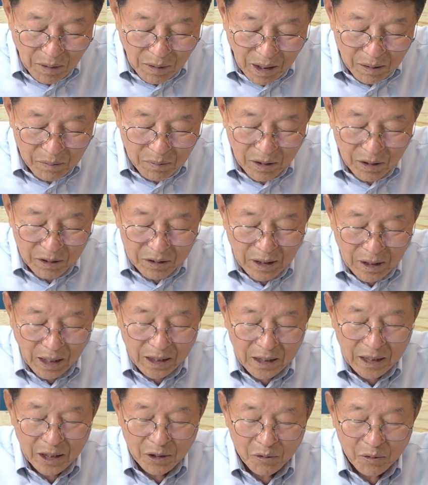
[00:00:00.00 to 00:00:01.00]
말며
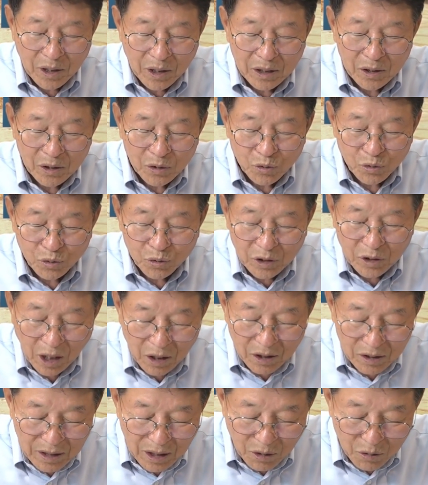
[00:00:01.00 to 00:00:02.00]
자기를 위하여
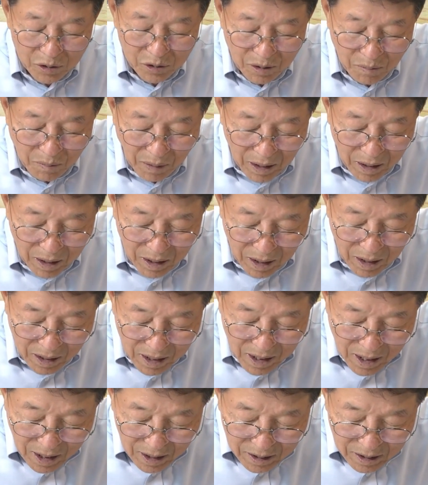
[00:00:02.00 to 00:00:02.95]
주상을 세우지 말라